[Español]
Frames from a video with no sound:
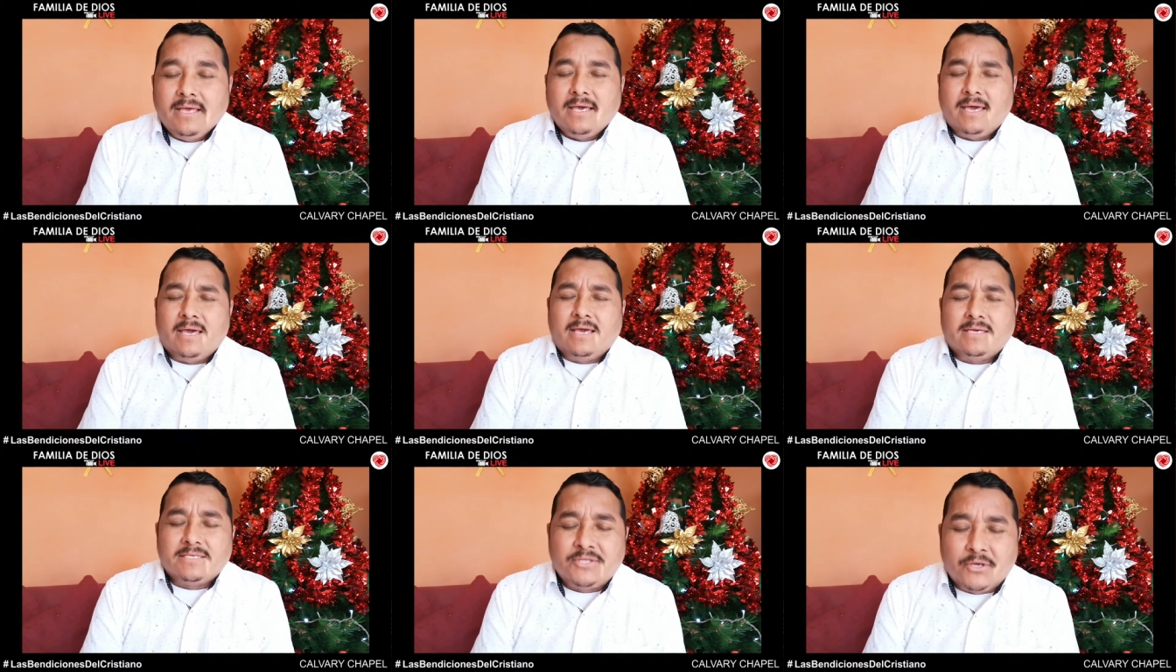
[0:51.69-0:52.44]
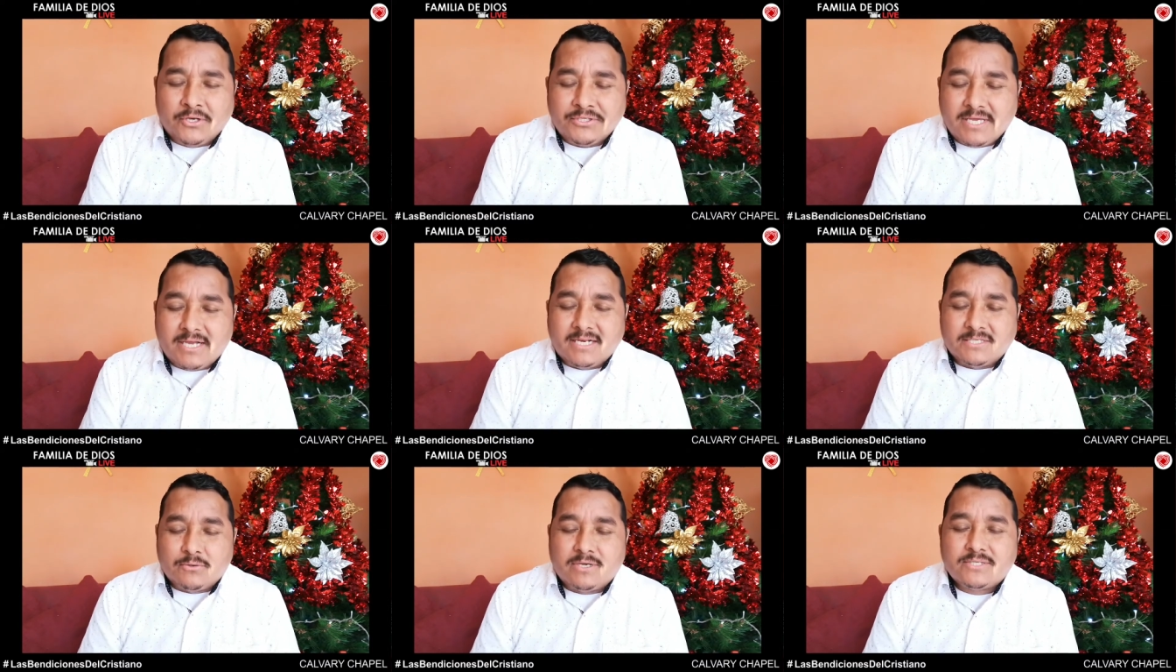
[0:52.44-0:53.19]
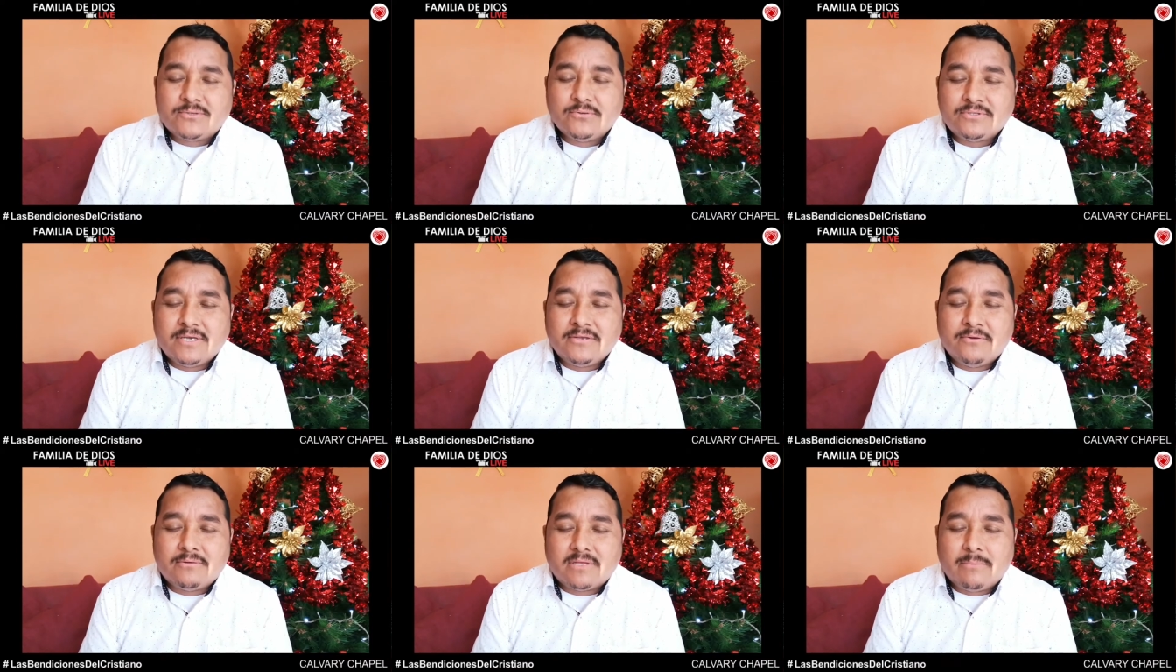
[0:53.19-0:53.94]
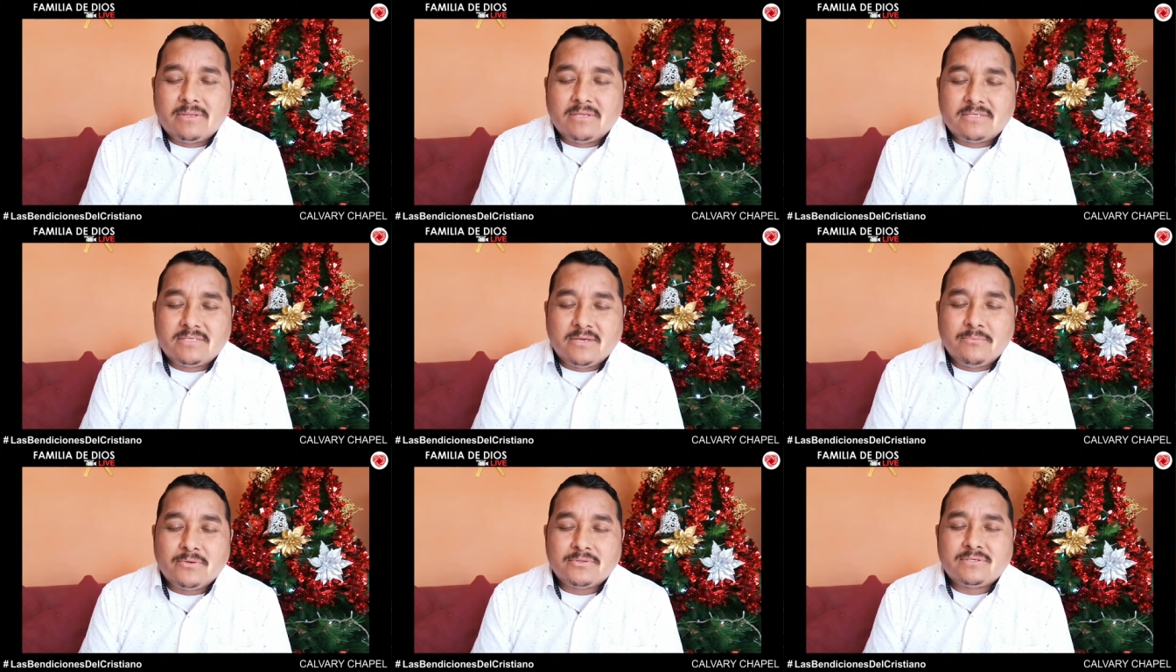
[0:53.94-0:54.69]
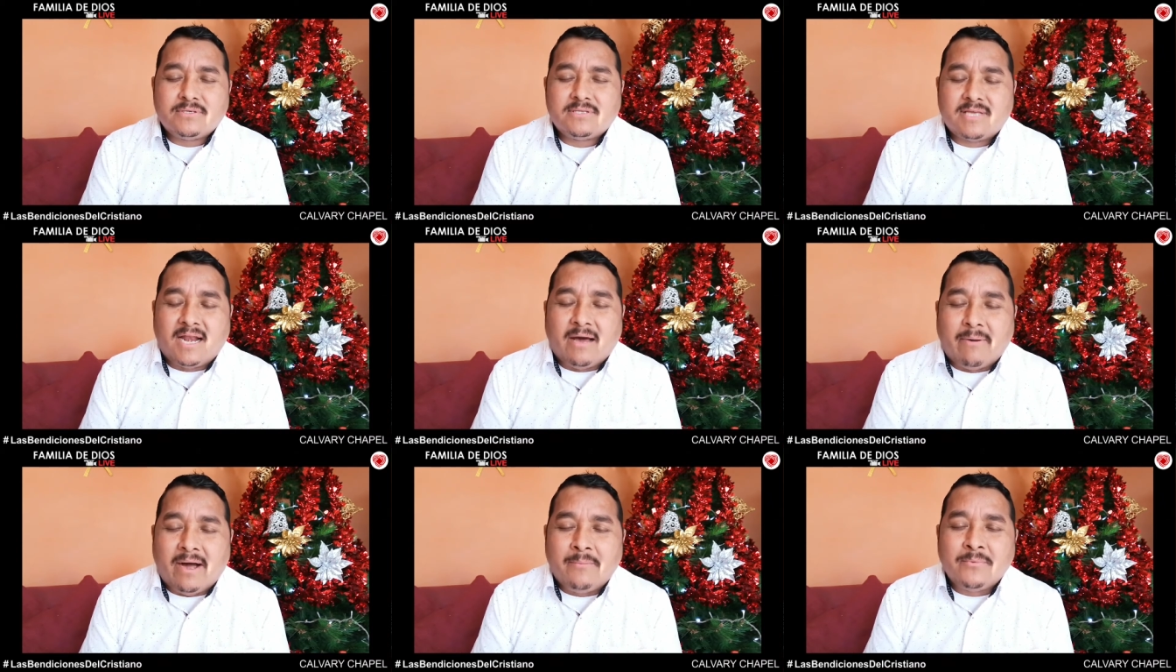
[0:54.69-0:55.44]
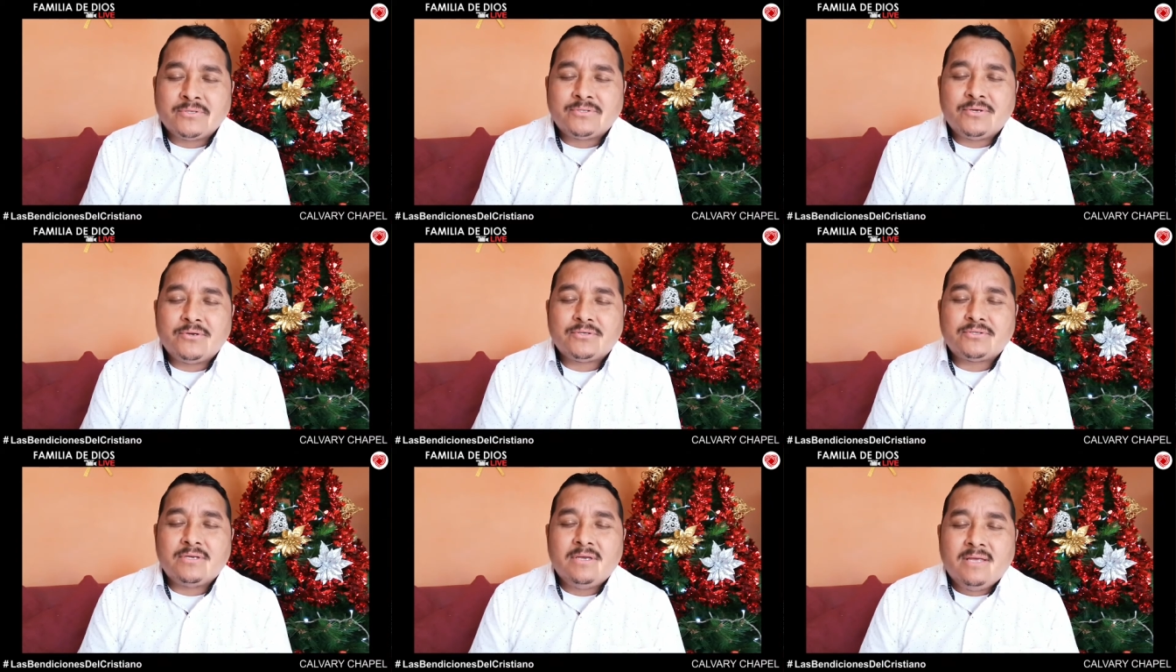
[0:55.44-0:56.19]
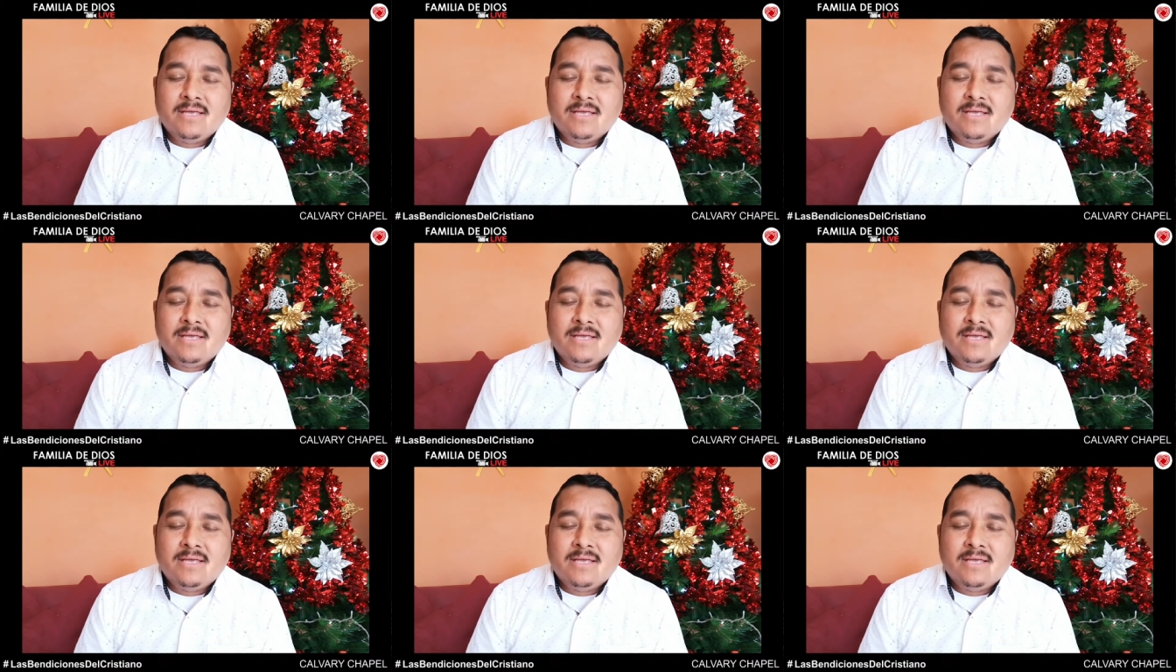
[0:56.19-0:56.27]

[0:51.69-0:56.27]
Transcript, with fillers: Eh, Dios en Cristo Jesús, Señor, te bendecimos, te alabamos, Dios.